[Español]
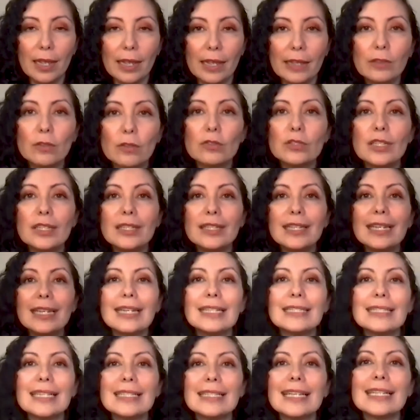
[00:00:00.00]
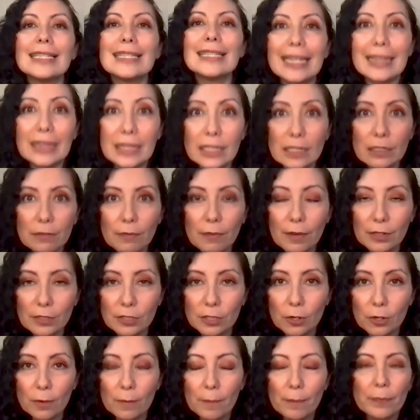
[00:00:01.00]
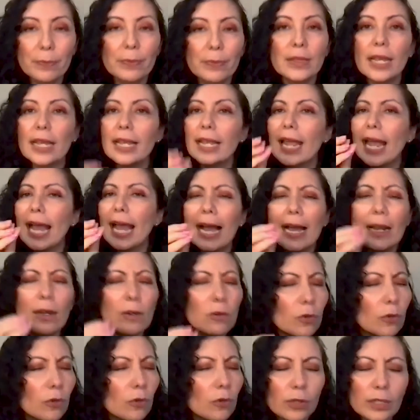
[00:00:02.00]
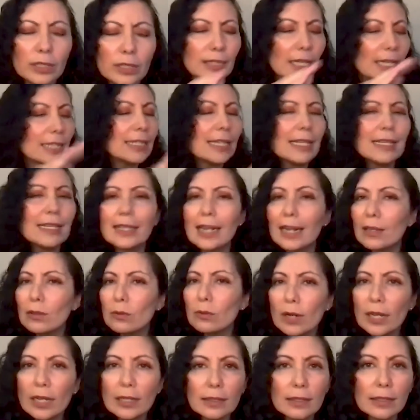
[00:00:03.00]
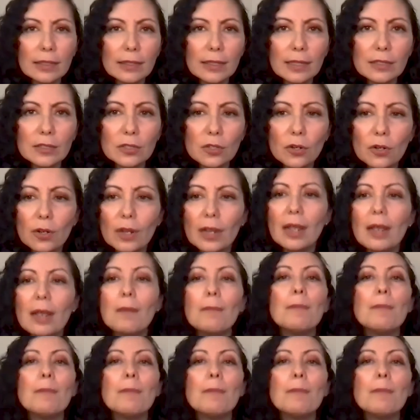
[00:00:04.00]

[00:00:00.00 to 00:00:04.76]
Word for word: Entonces, si tienes esa satisfacción de que algo no estás entrando a la tentación,